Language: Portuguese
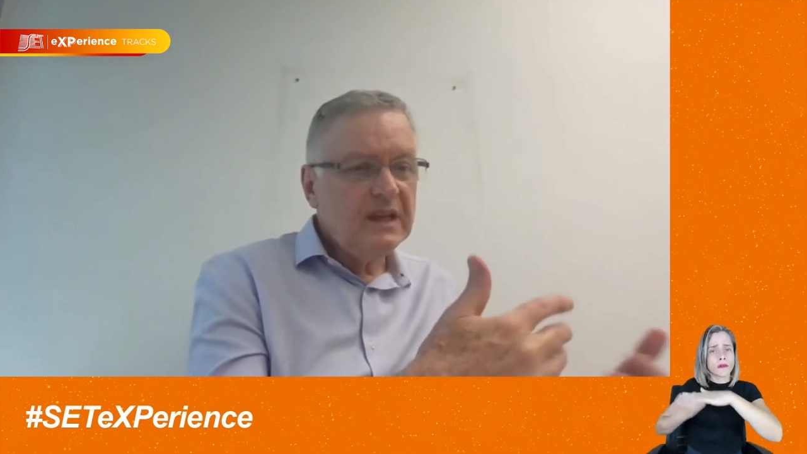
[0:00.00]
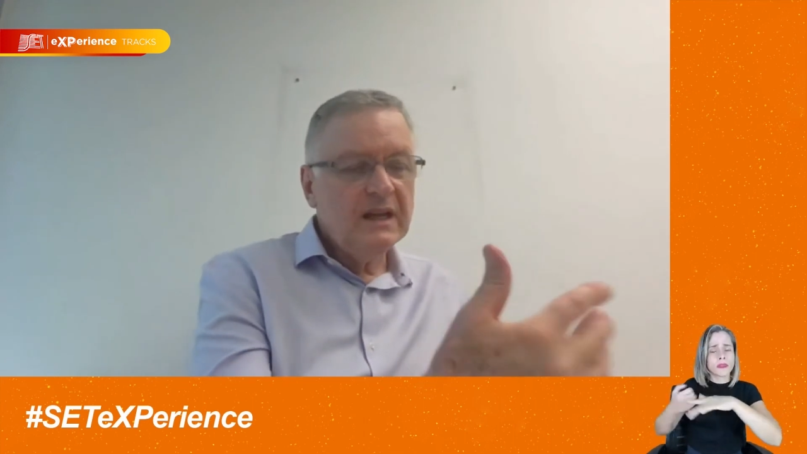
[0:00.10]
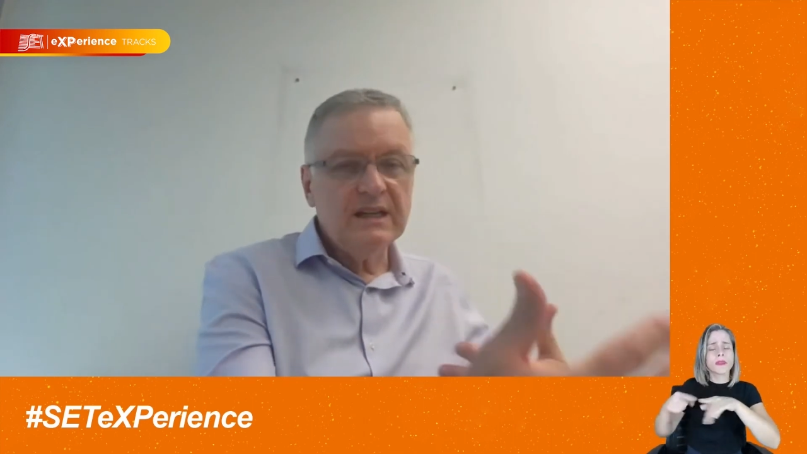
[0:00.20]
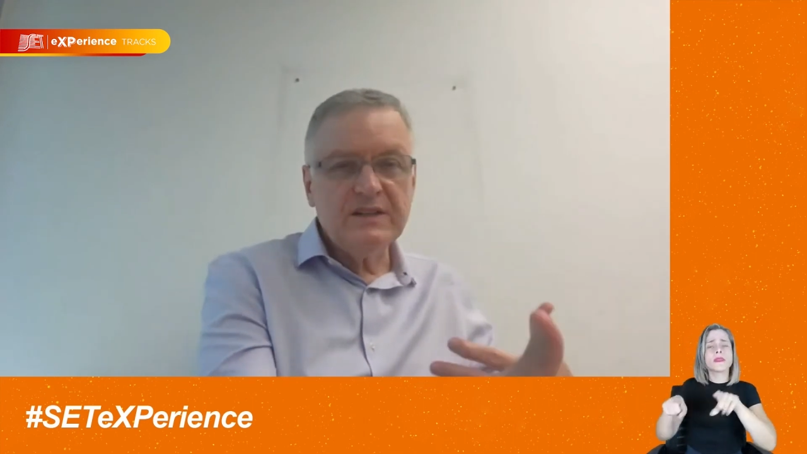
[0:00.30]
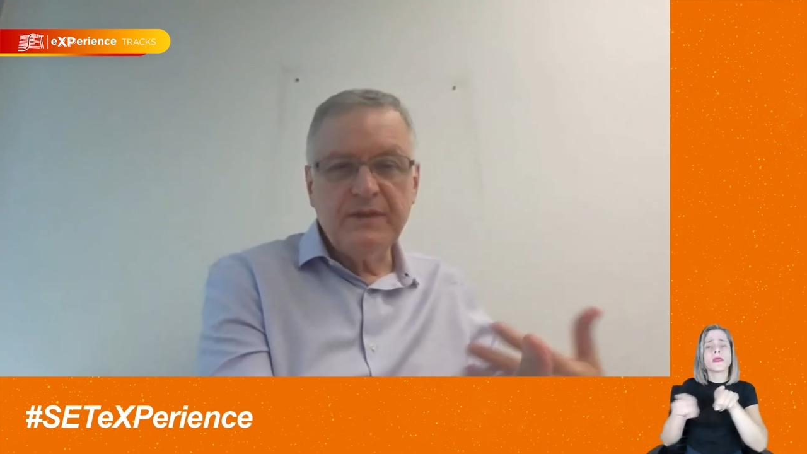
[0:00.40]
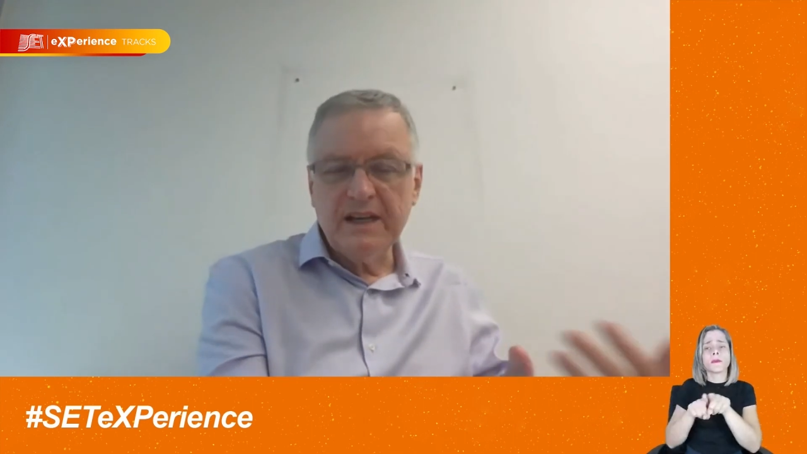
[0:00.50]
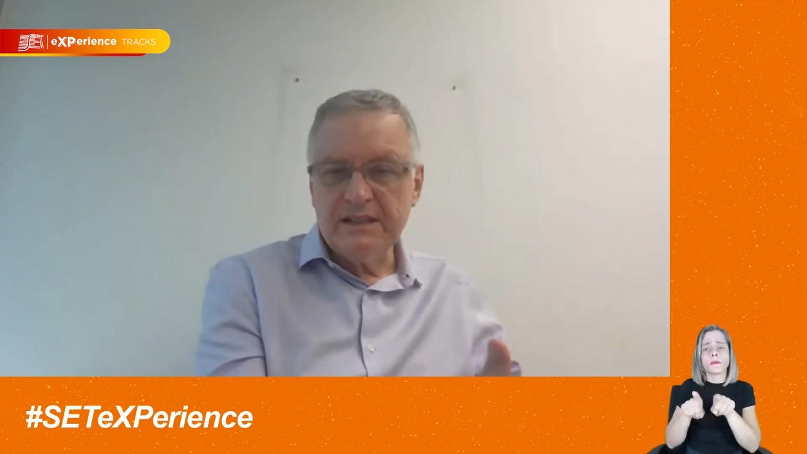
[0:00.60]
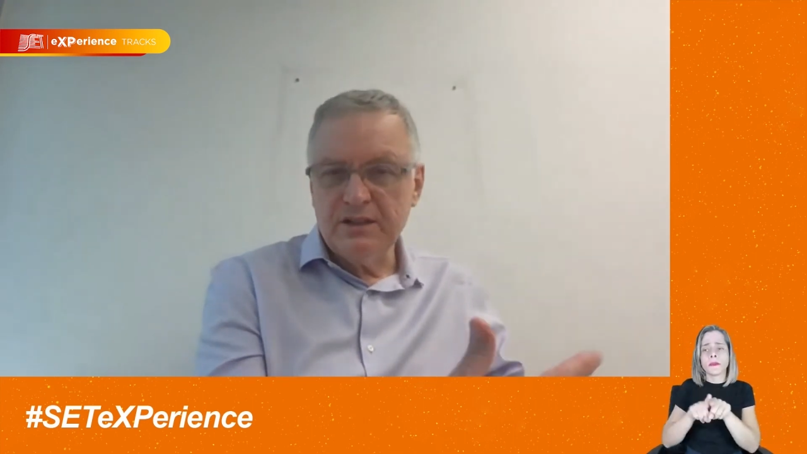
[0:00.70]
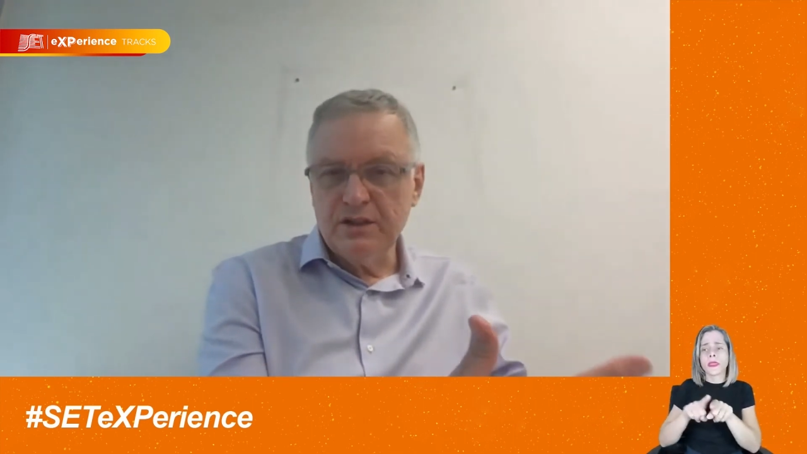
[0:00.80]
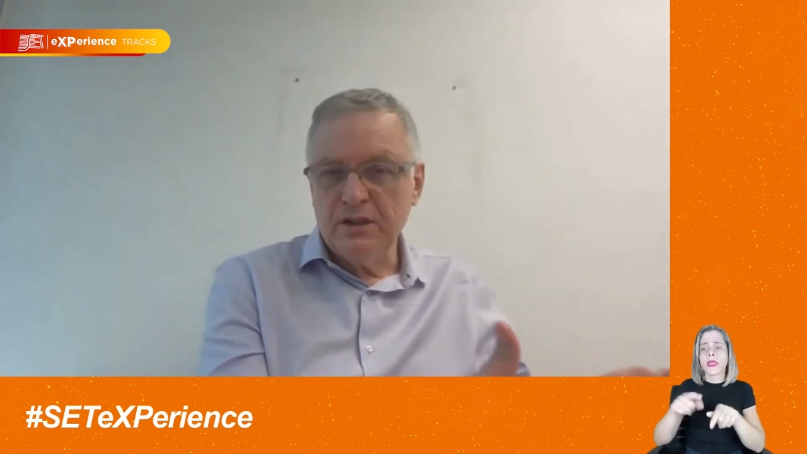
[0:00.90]
elas
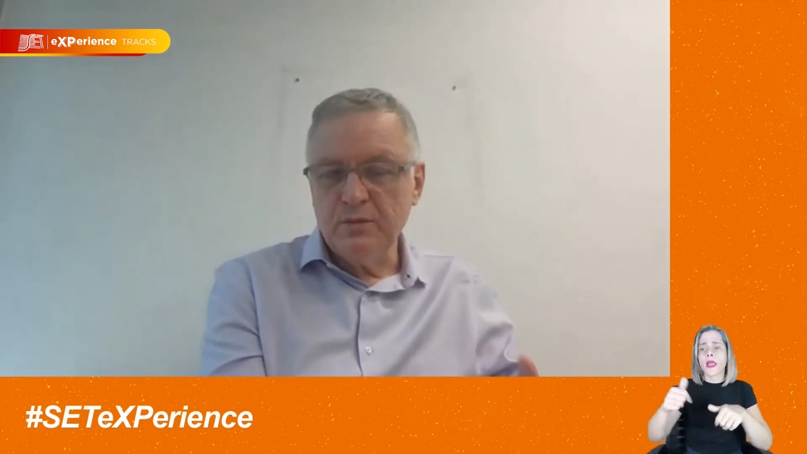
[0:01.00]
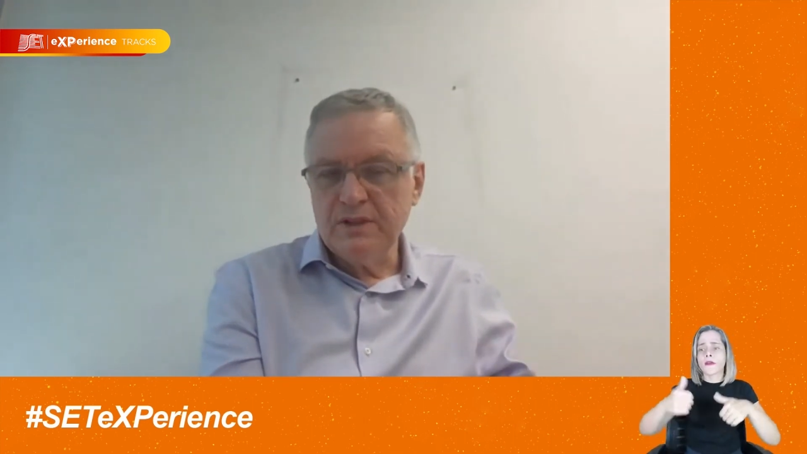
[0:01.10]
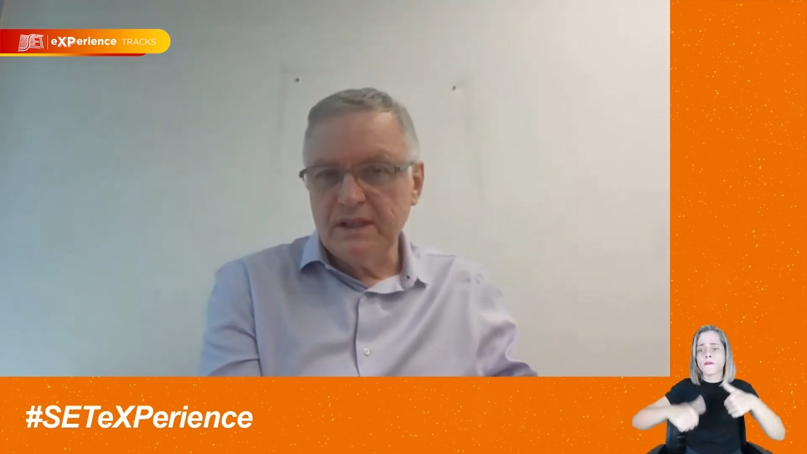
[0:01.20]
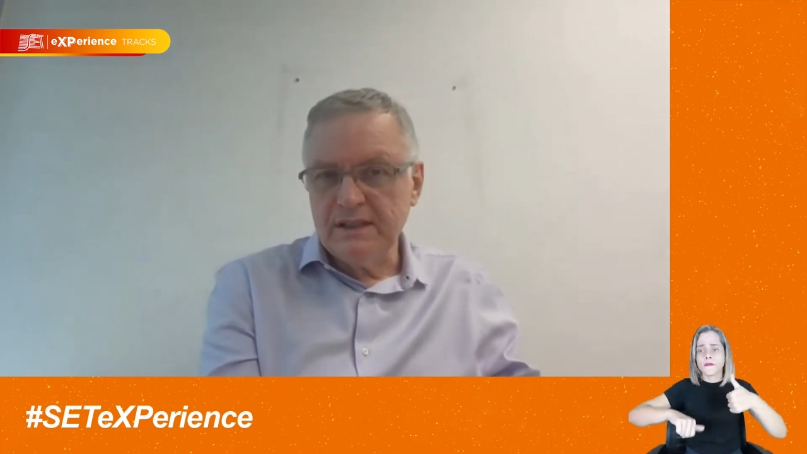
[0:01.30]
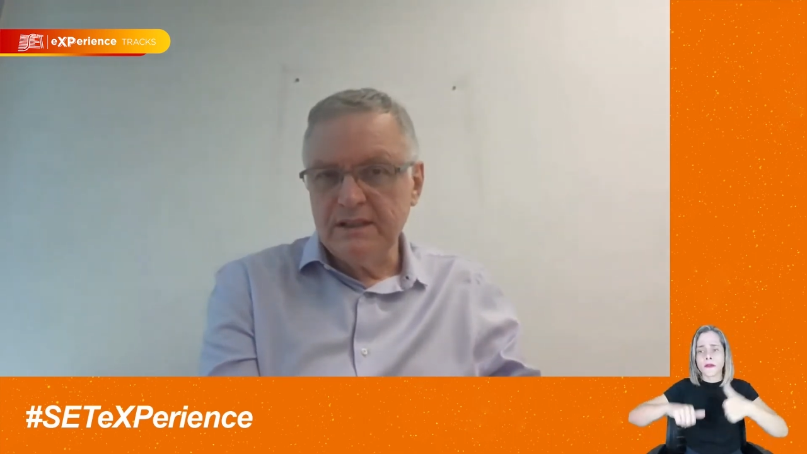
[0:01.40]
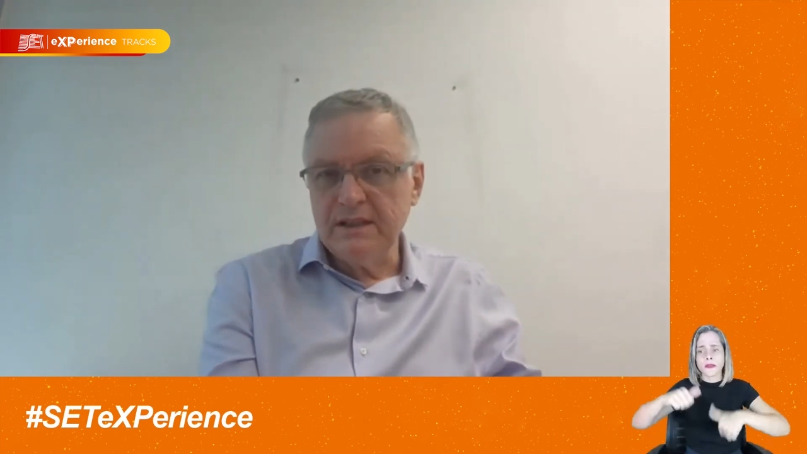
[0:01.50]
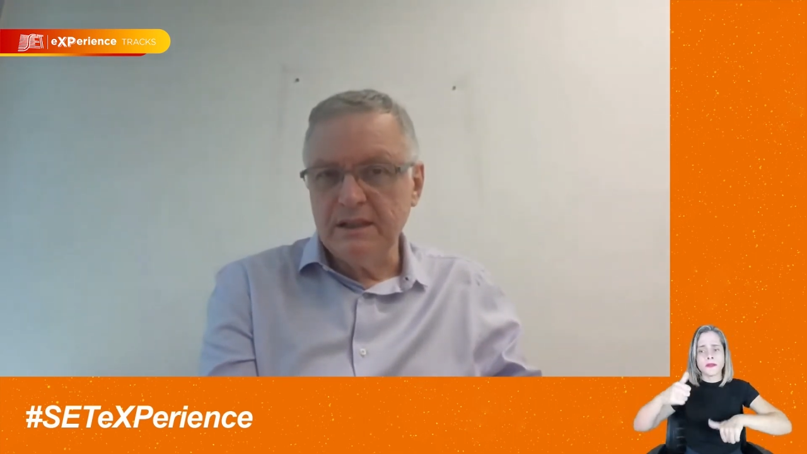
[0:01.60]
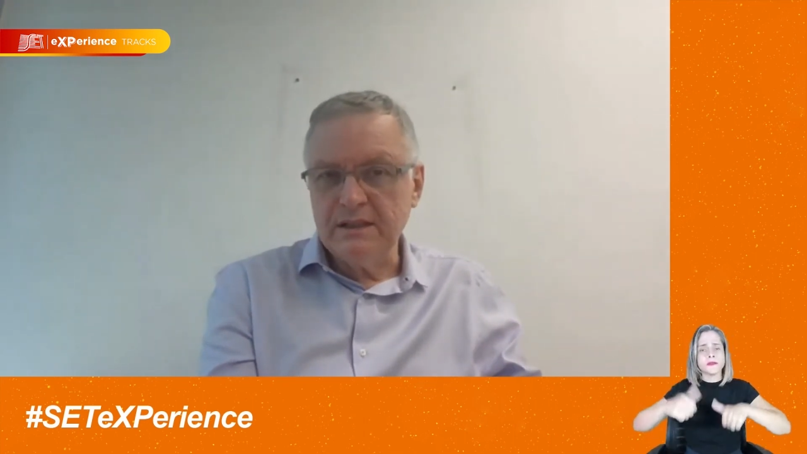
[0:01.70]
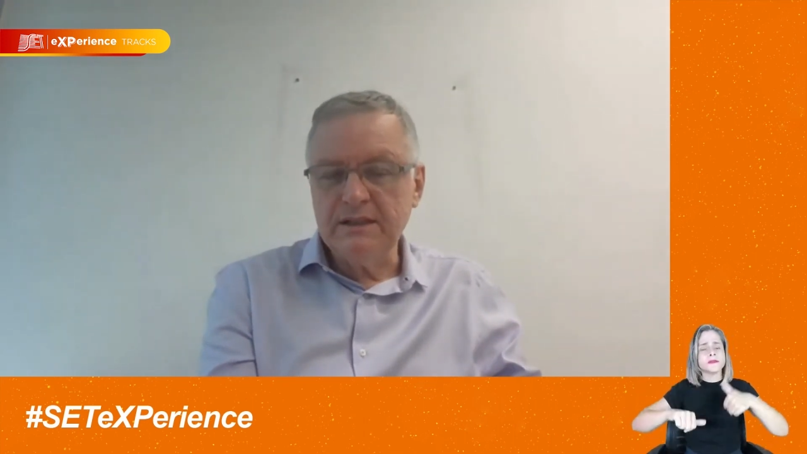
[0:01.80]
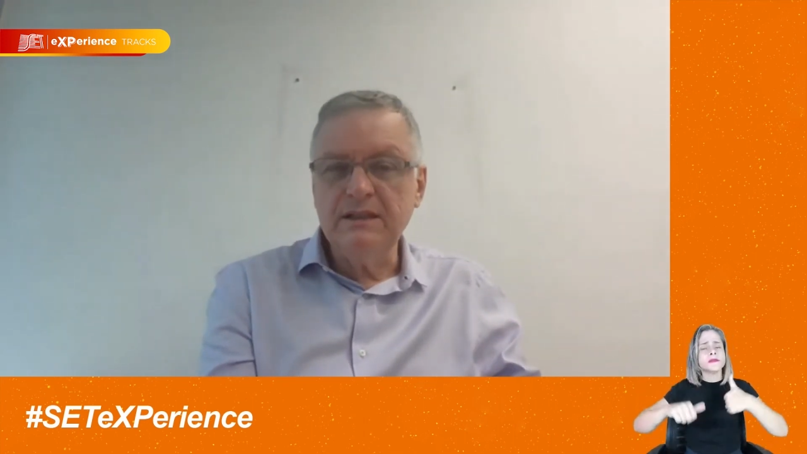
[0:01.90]
fazem, digamos,
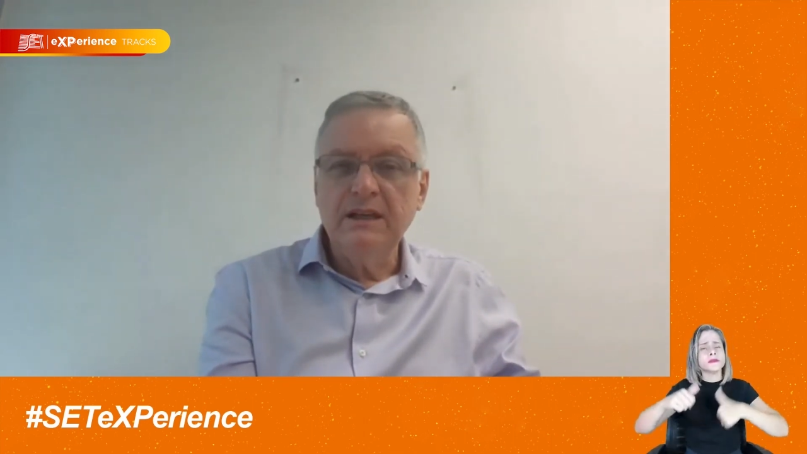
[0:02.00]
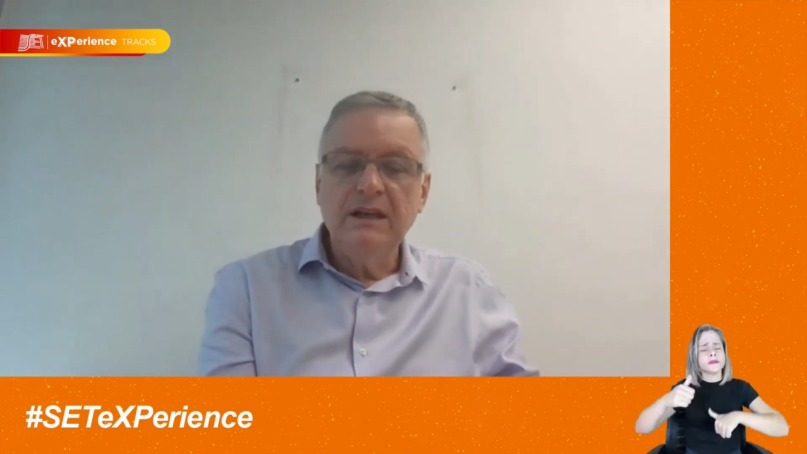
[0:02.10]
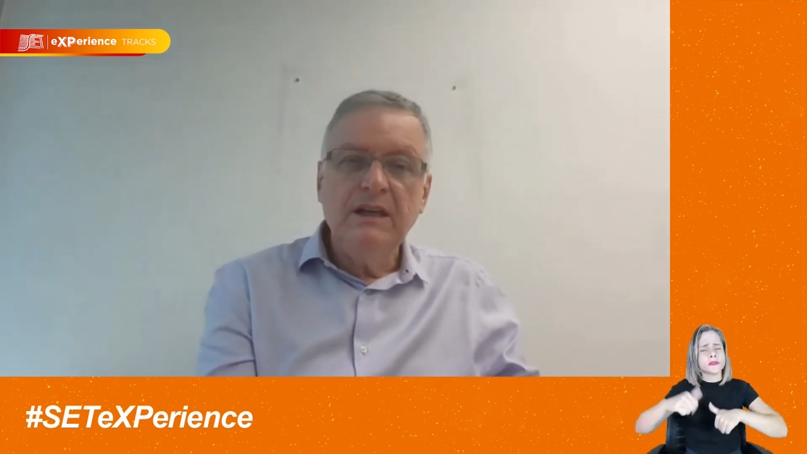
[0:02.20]
essas,